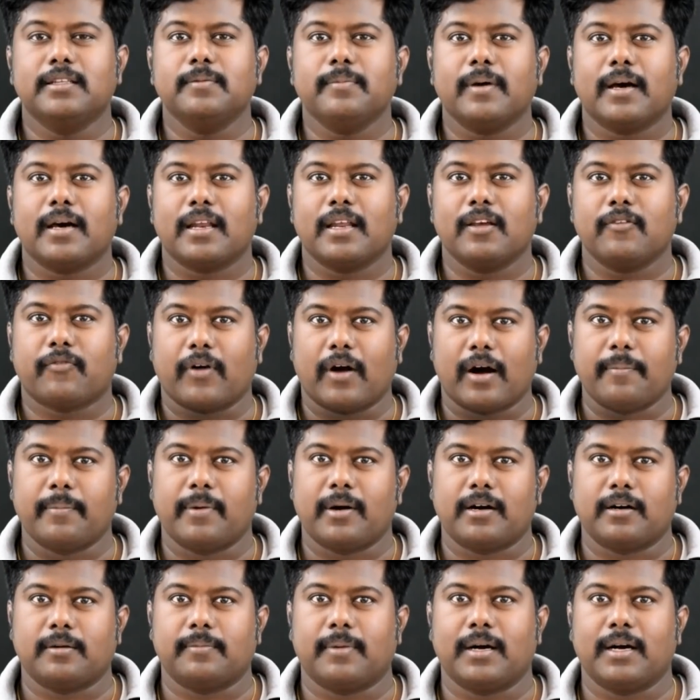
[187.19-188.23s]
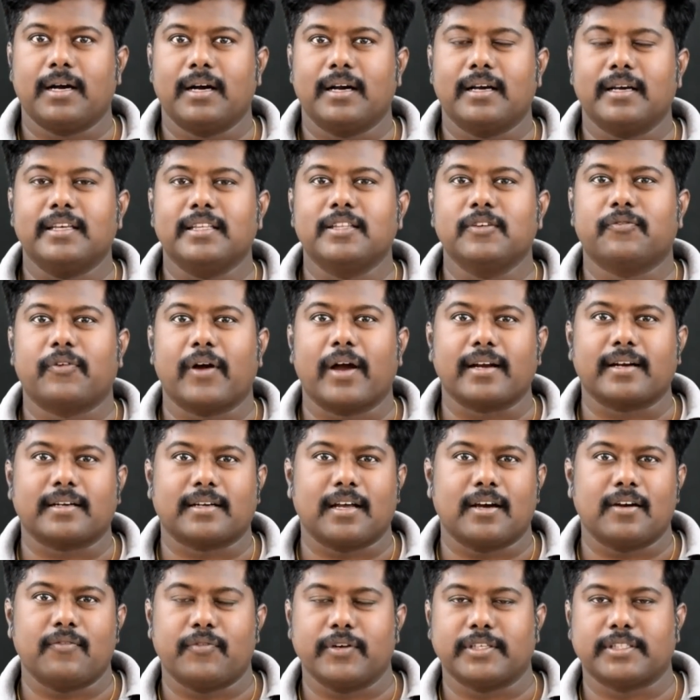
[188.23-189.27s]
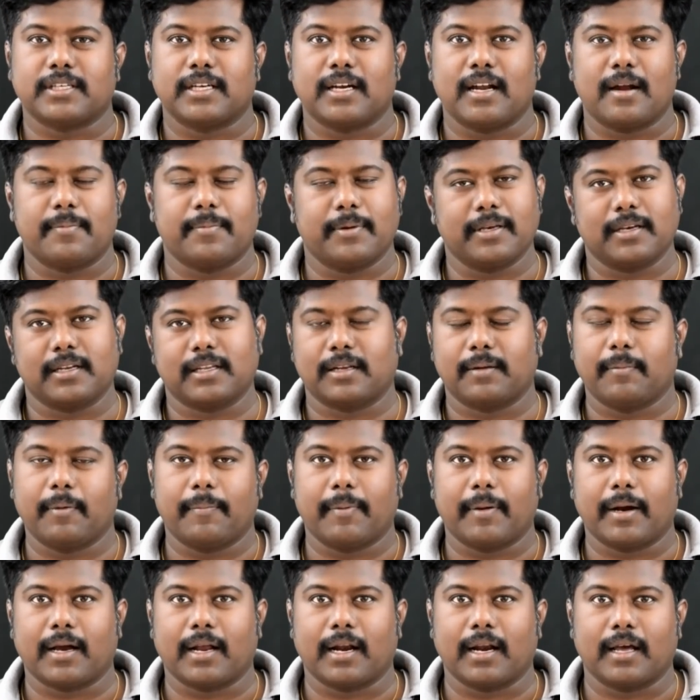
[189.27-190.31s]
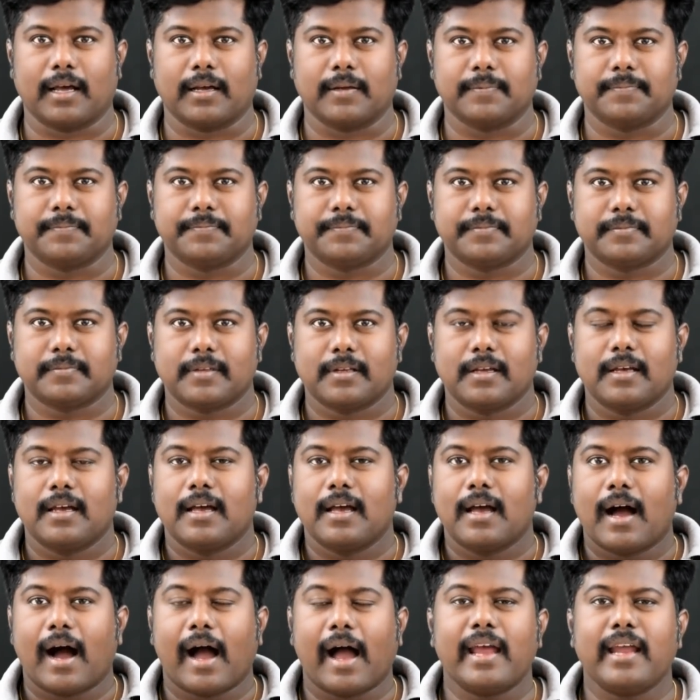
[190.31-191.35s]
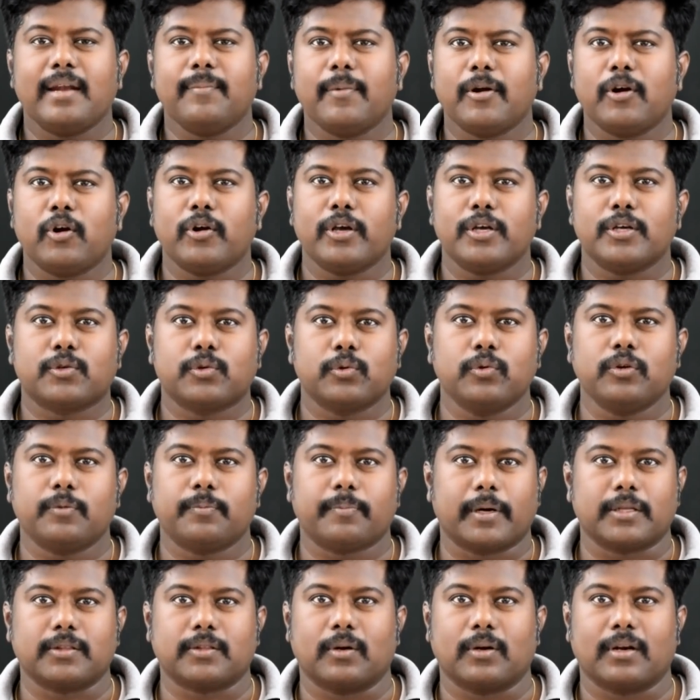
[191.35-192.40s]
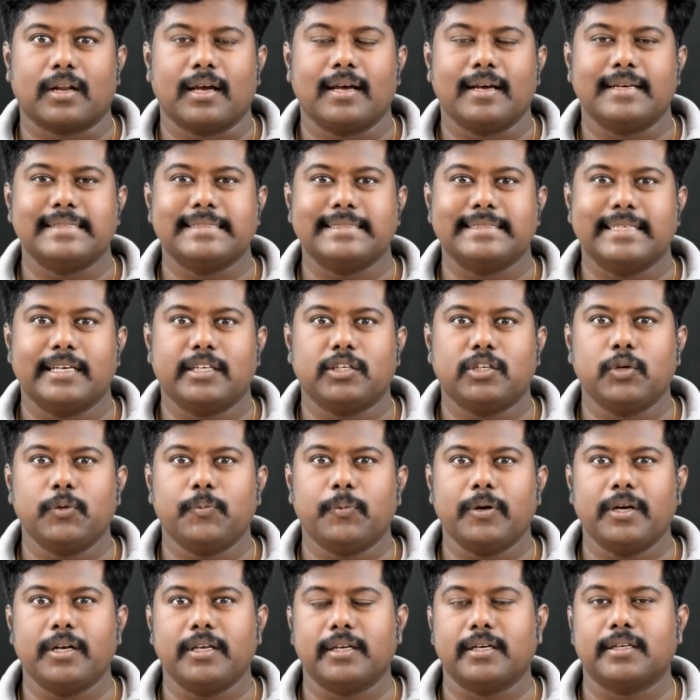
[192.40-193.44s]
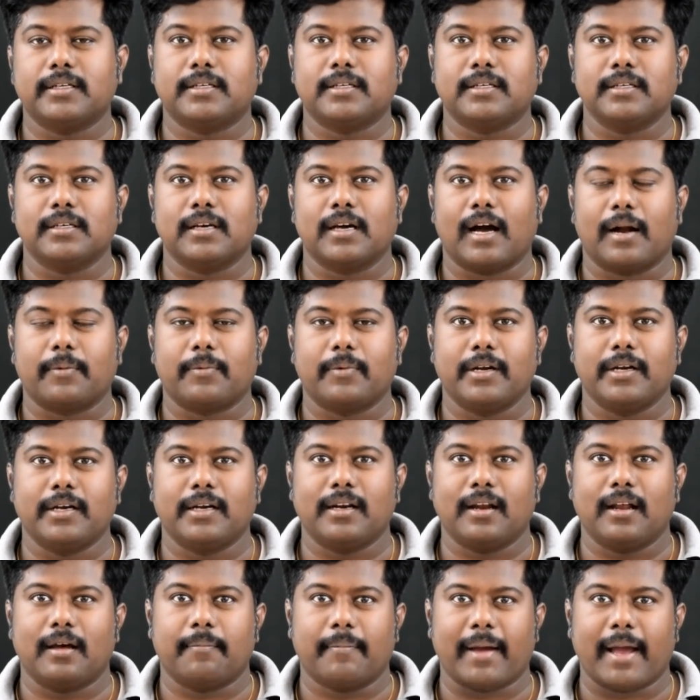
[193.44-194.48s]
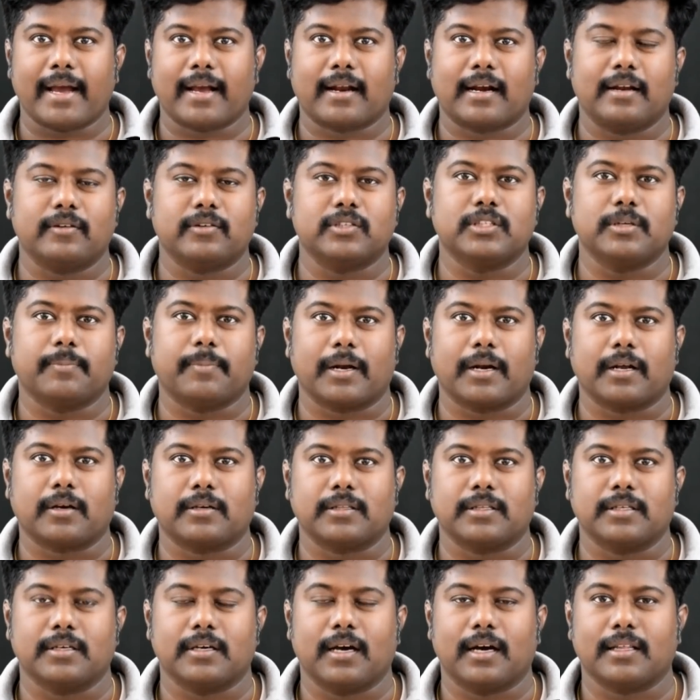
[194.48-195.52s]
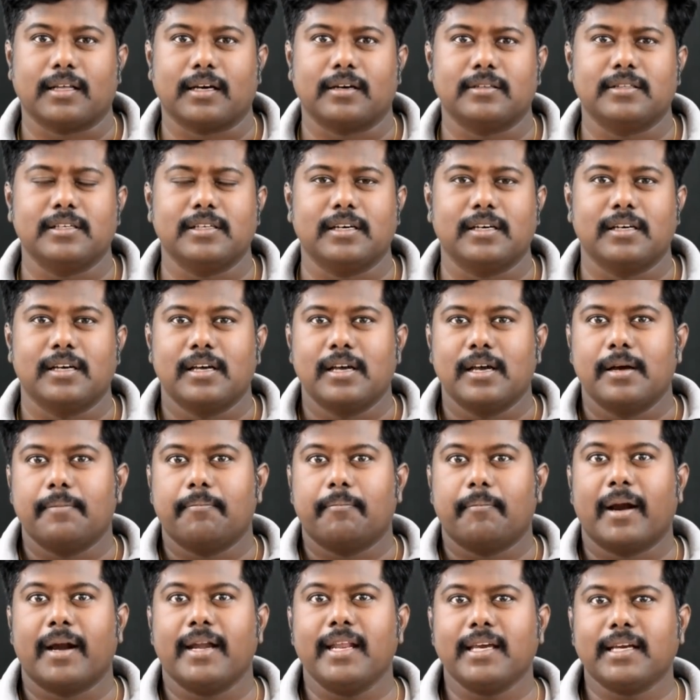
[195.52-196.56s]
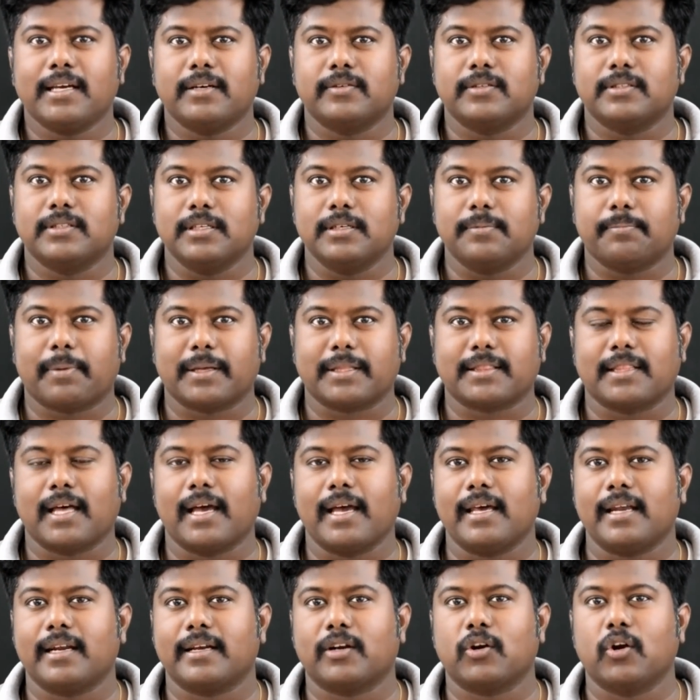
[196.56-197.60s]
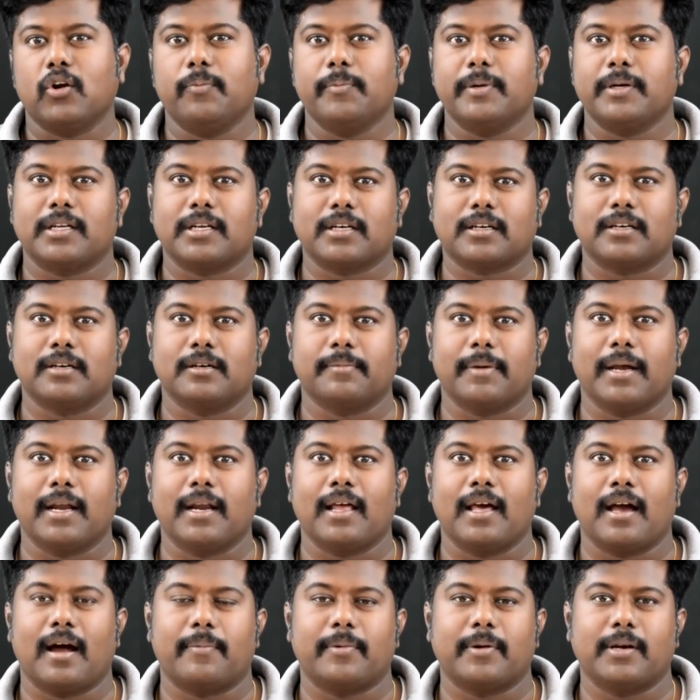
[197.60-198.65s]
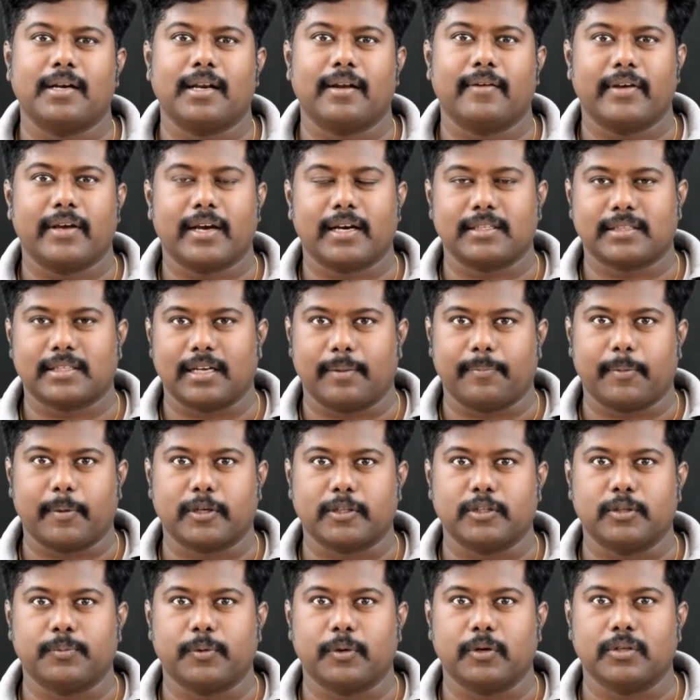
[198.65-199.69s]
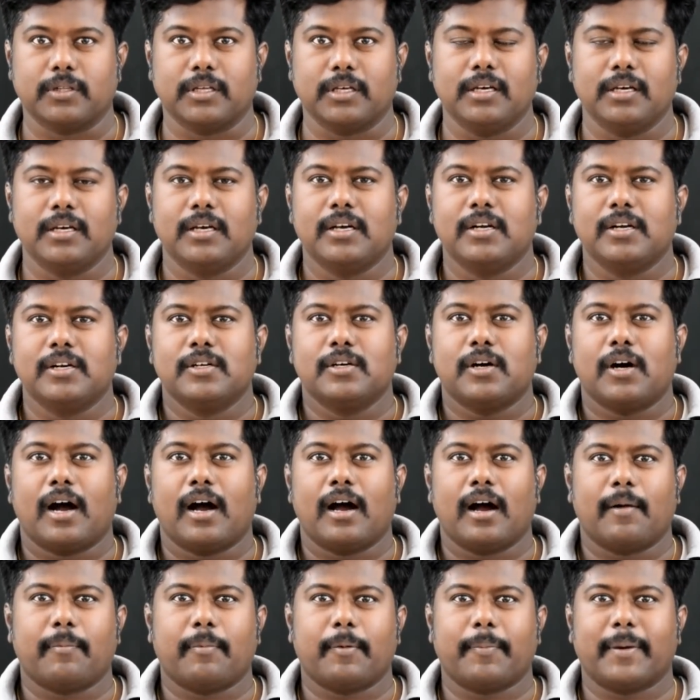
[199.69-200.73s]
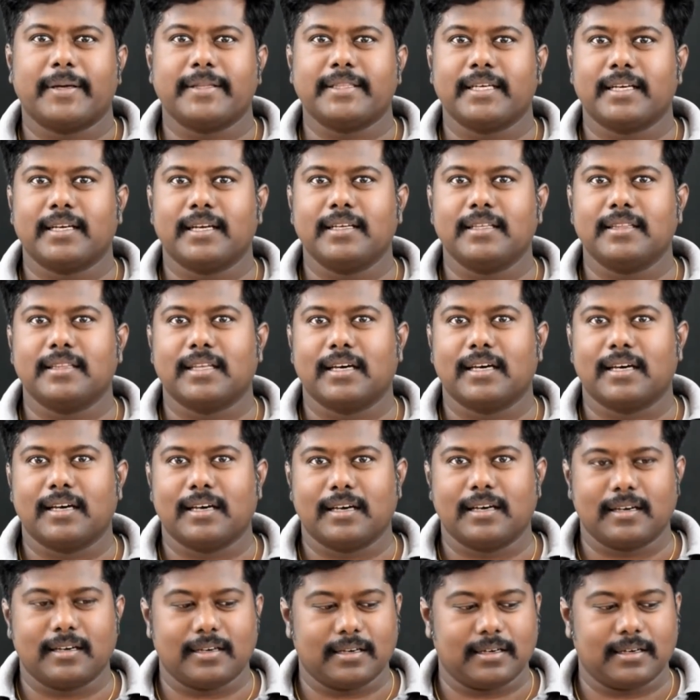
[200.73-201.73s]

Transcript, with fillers: இது மாதிரி ஃபார்ம் ஆகுமா இது ஃபேக்டா ஃபிக்ஷனா அப்படிங்கிறத நம்ம பார்க்கலாம் அயன்மேனுடைய சூட் பார்த்தோன்னா எட்டு புள்ளி எட்டு அப்படின்ற மேக்கில் வந்து பறக்குது அதாவது மணிக்கு வந்து பத்தாயிரம் கிலோமீட்டருக்கு மேலே அப்படின்ற வேகத்தில் பறந்து போகுது அப்போ பார்த்தீங்கன்னா இந்த